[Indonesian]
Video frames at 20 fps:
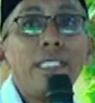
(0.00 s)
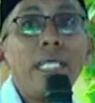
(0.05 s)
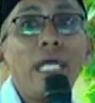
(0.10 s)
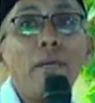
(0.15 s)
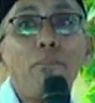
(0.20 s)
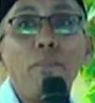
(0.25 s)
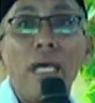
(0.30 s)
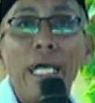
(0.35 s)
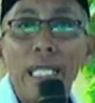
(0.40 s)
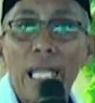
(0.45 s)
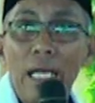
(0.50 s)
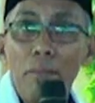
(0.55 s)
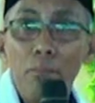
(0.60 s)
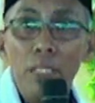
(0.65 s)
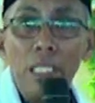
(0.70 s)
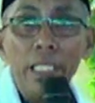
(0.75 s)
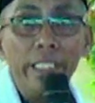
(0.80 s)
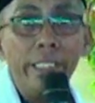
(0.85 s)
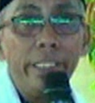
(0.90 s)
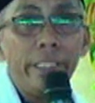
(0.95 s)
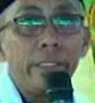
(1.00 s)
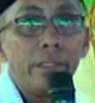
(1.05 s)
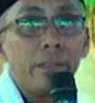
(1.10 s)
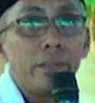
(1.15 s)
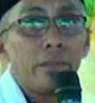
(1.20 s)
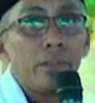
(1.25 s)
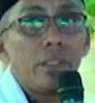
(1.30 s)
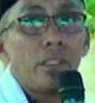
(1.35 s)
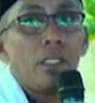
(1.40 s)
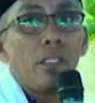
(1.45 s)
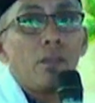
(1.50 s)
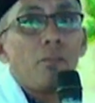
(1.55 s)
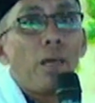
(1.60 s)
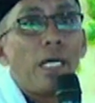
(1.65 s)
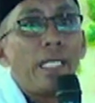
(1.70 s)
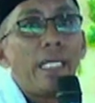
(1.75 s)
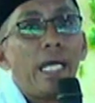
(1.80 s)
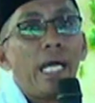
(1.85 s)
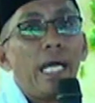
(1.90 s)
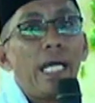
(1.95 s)
tiap malam beli
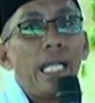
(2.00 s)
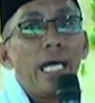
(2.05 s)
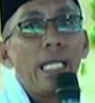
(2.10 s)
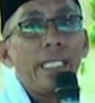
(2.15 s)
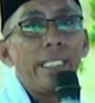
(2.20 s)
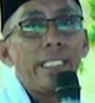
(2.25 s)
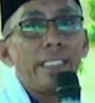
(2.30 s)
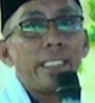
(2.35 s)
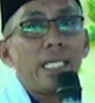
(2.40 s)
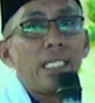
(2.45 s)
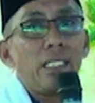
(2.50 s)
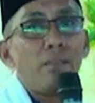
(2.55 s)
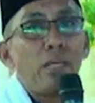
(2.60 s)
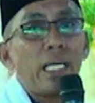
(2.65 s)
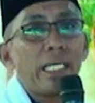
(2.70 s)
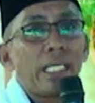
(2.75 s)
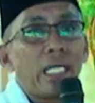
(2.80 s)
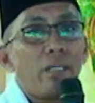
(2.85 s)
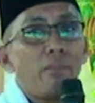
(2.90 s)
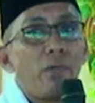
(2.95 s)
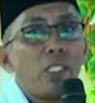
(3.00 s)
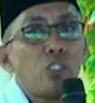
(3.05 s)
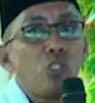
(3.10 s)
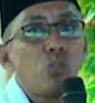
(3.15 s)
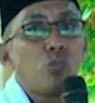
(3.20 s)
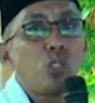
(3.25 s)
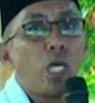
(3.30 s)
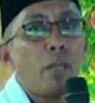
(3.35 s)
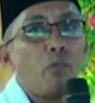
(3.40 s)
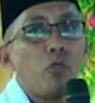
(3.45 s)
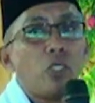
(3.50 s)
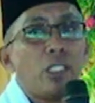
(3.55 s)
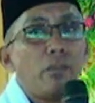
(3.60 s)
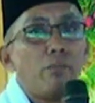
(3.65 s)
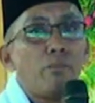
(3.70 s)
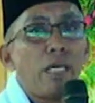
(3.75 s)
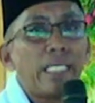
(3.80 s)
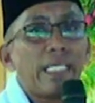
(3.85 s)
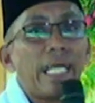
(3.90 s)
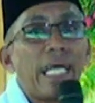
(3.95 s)
padahal adik tadi pakai baju bukan pula
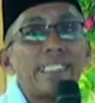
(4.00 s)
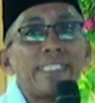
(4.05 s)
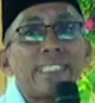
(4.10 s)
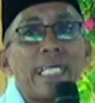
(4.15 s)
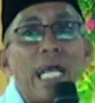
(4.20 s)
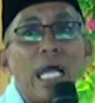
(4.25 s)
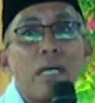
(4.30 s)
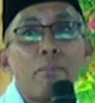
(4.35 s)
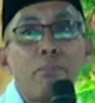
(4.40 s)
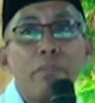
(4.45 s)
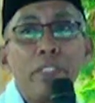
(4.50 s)
deman gancang